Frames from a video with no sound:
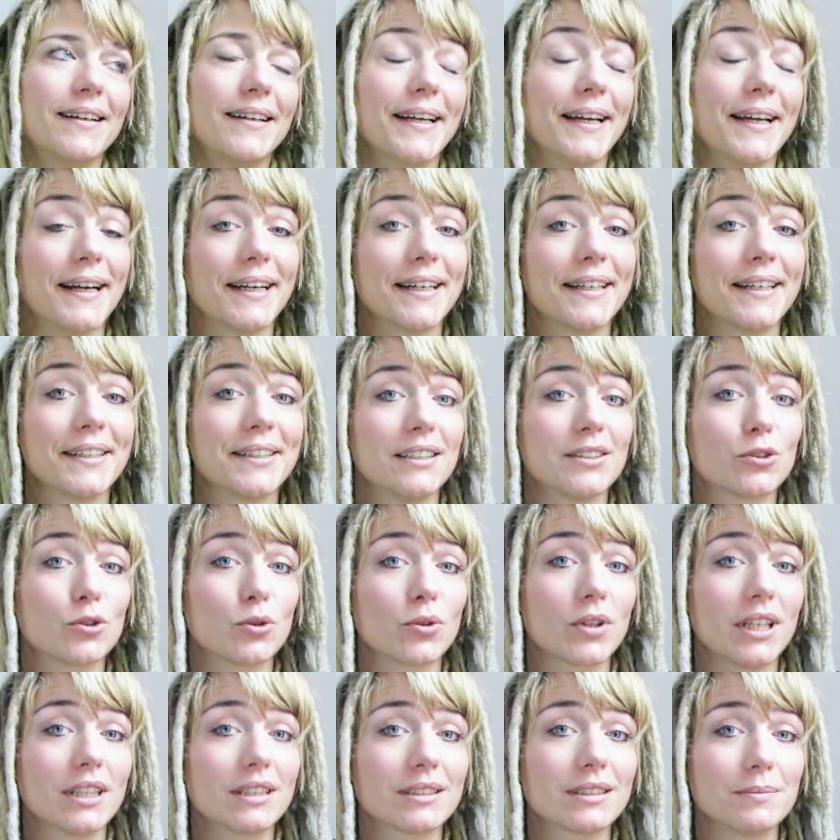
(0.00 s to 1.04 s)
Ja, so
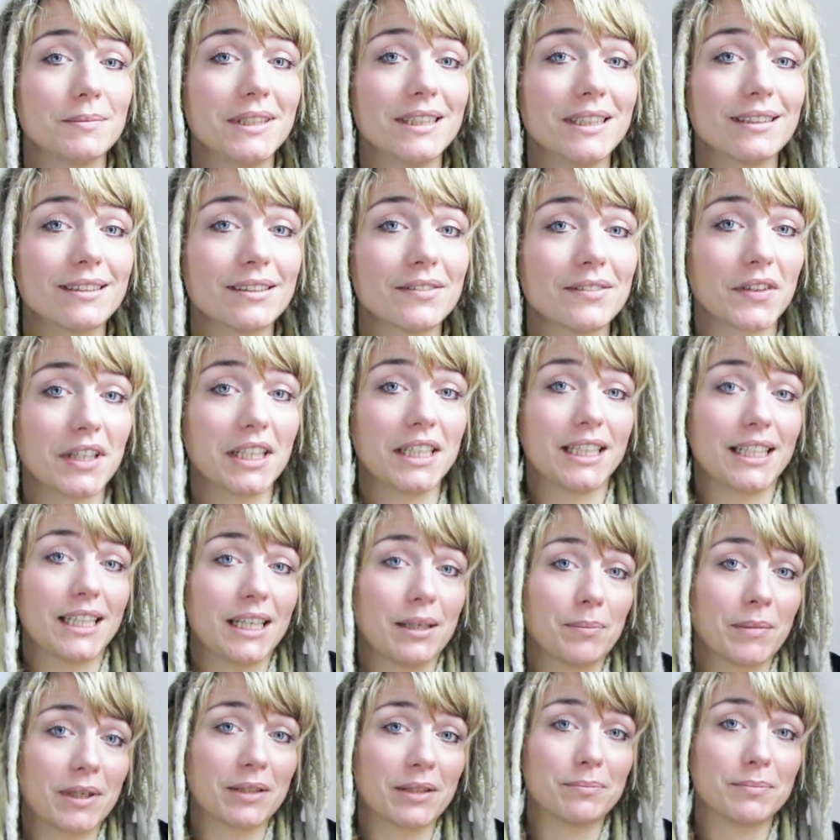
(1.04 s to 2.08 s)
geht's mir, wenn ich
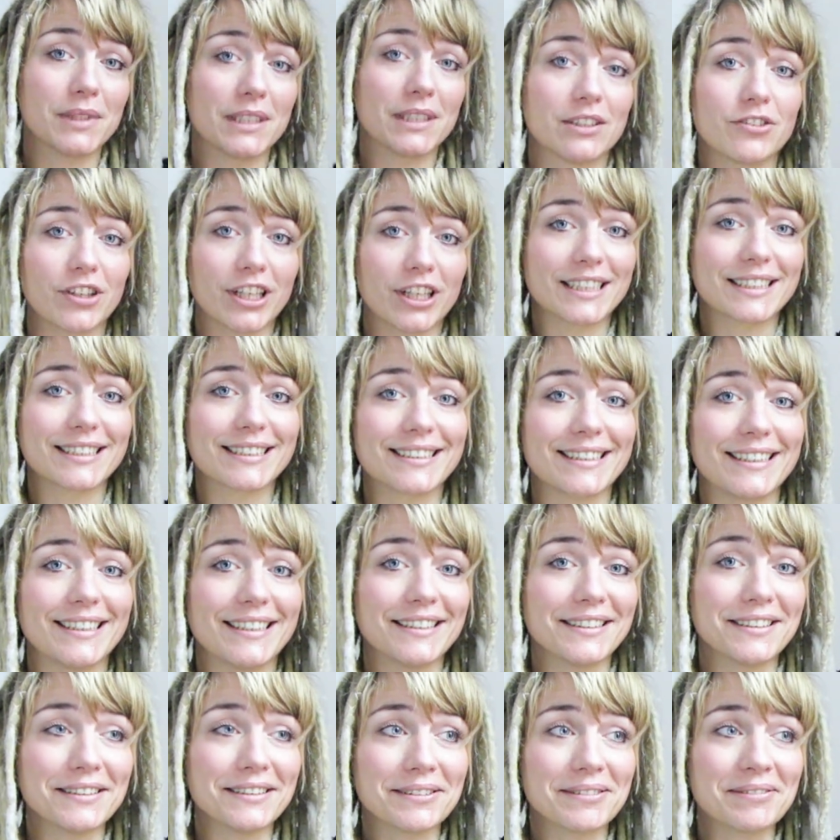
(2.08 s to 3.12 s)
jemanden mit Dreads
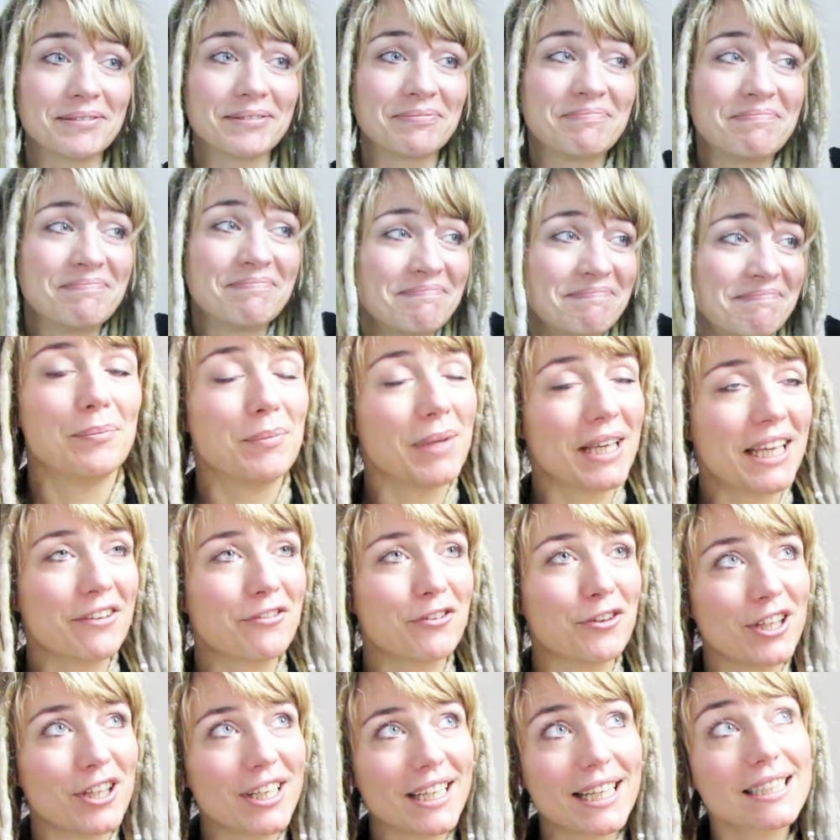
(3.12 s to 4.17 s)
sehe. Mich
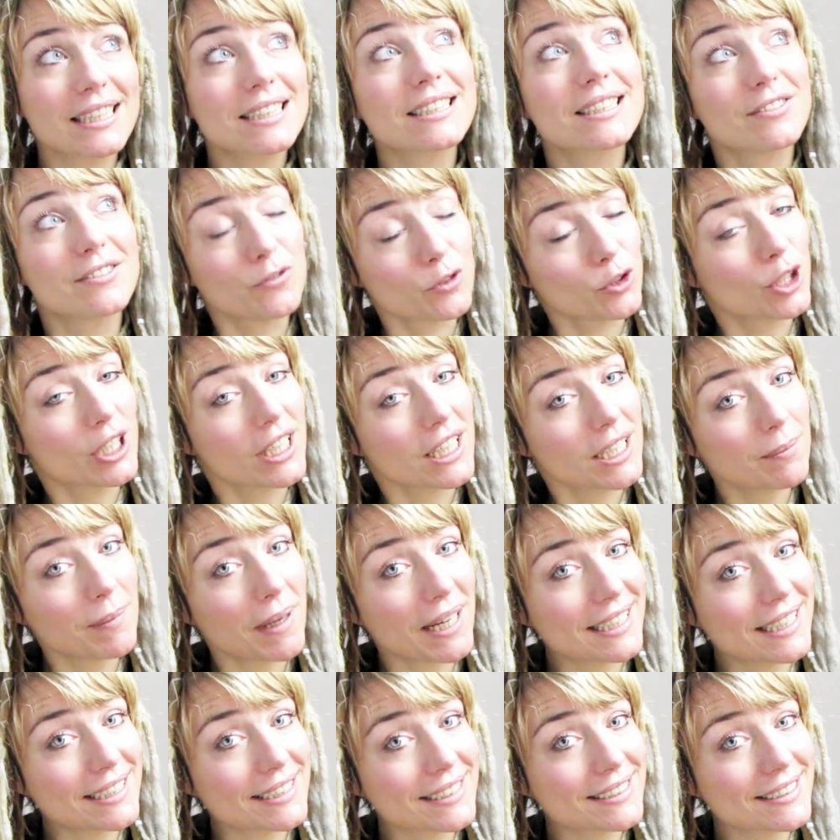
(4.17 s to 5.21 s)
würde jetzt wirklich mal
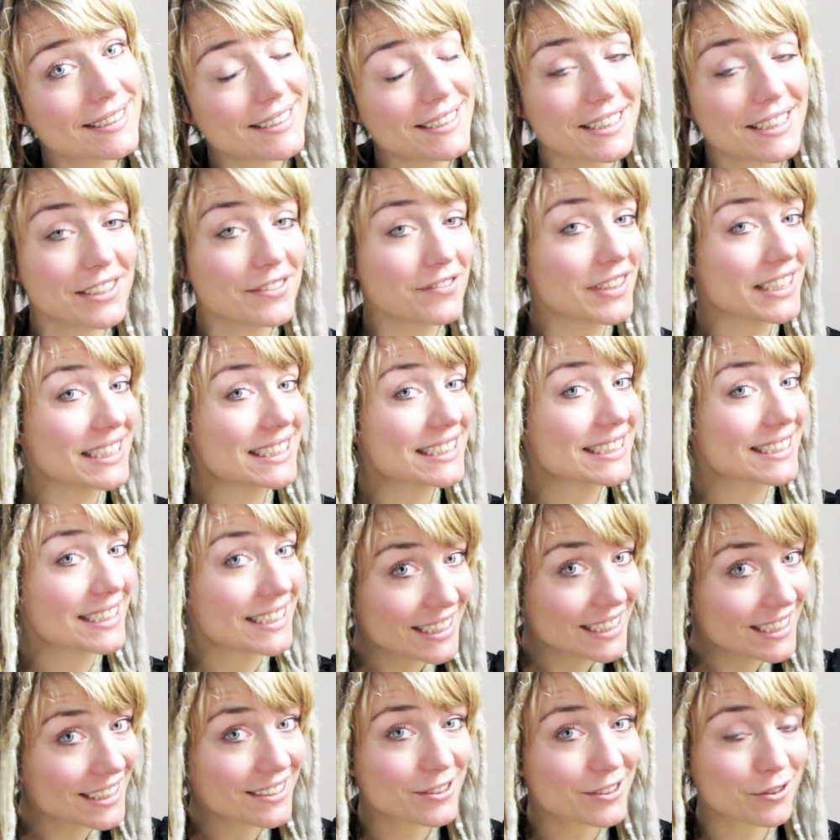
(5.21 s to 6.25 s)
interessieren, was
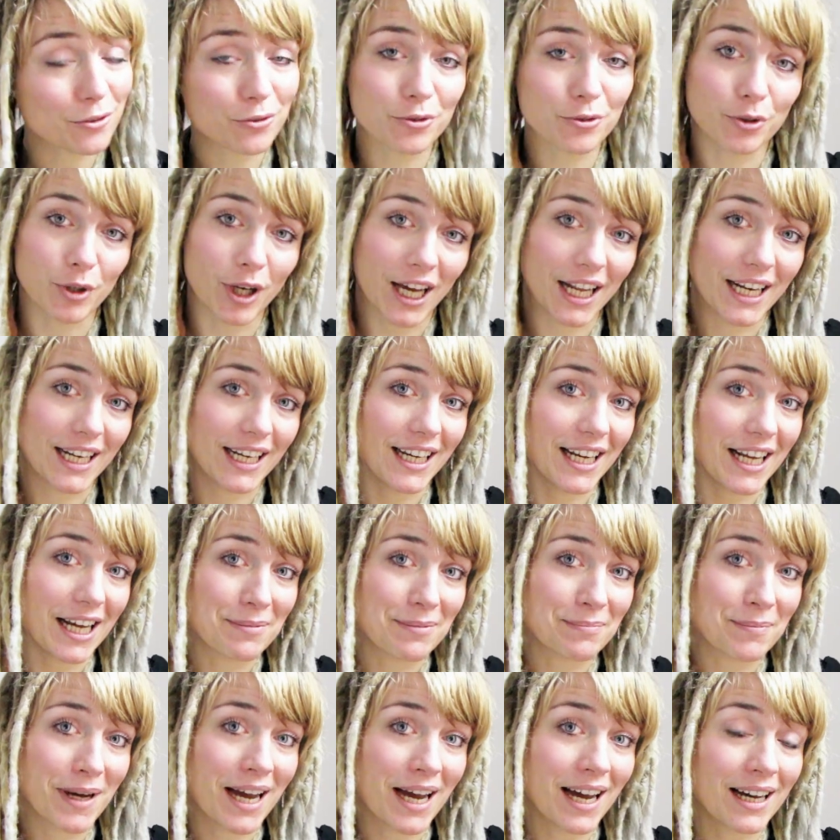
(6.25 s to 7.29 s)
ihr so für
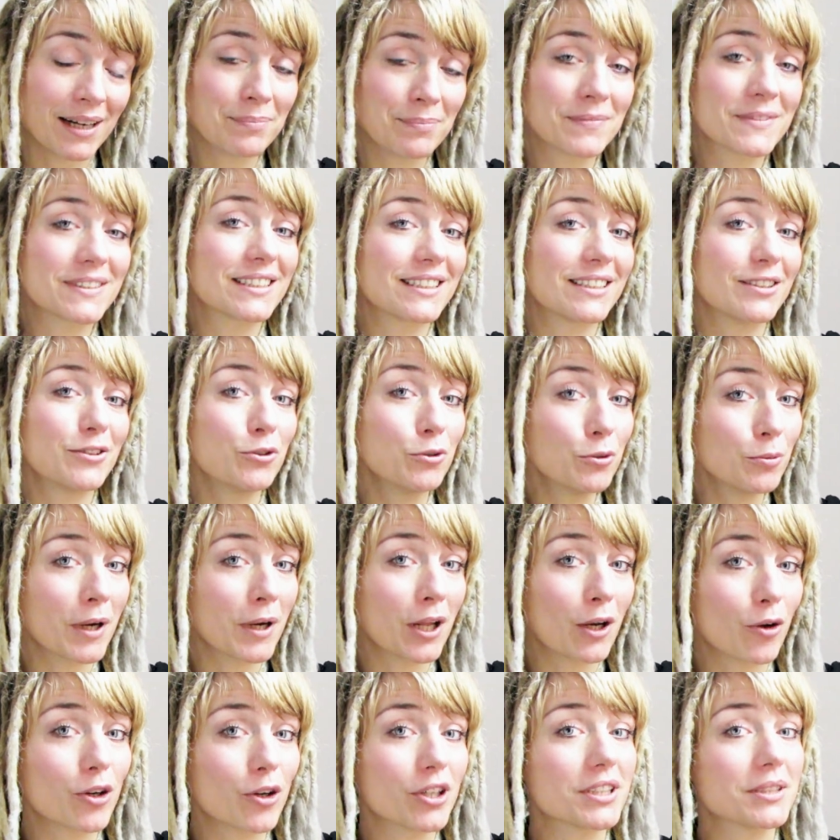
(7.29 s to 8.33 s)
Annahmen habt über
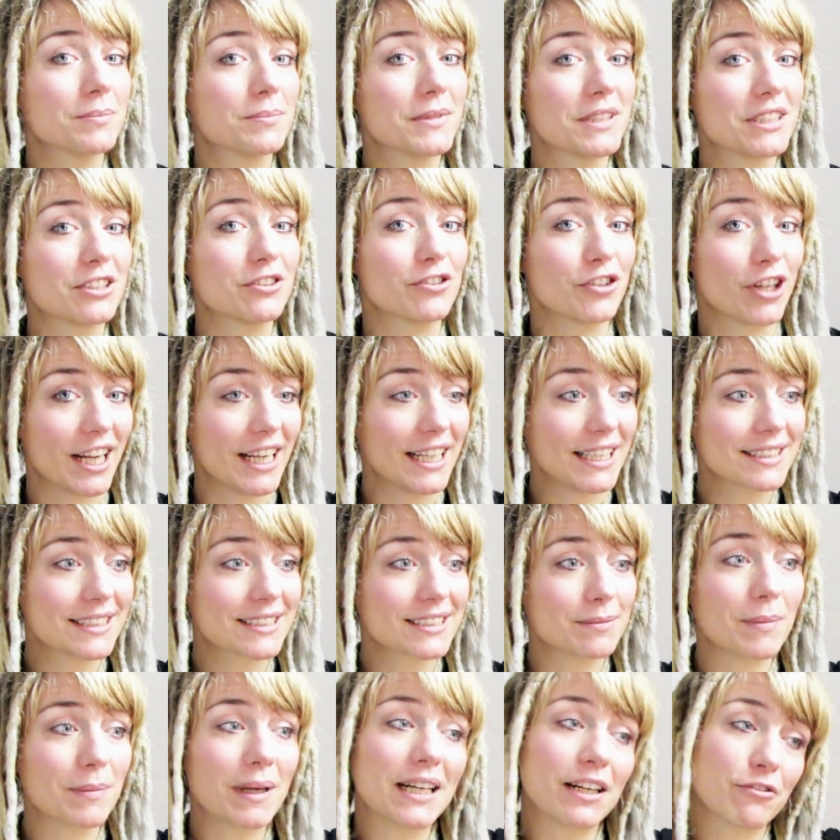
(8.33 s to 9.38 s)
Leute mit
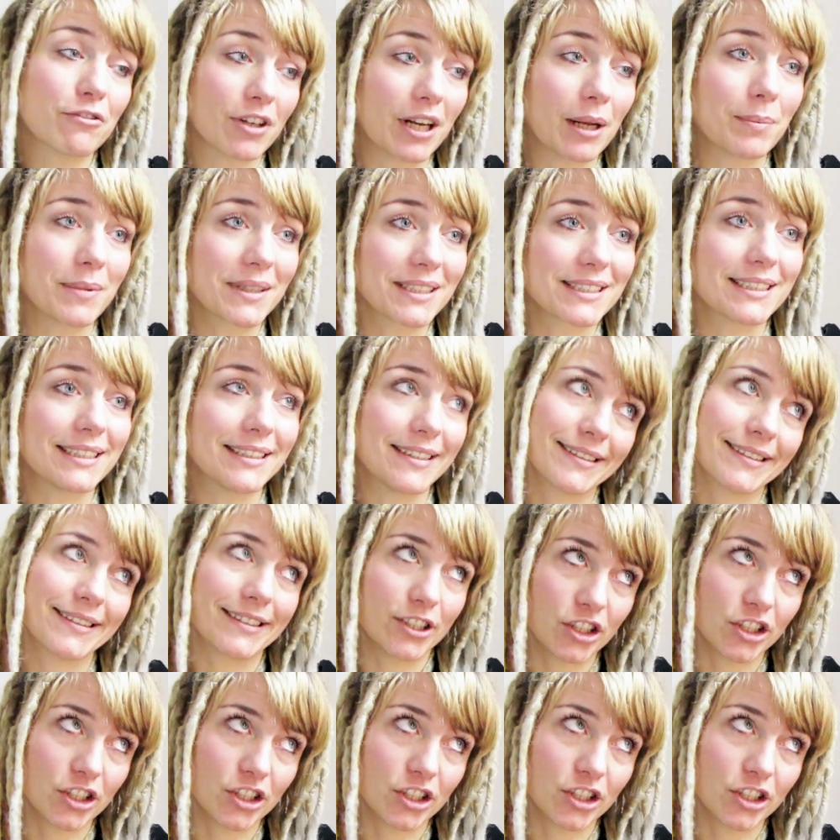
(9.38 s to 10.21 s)
Dreads. Mal davon abgesehen, dass sie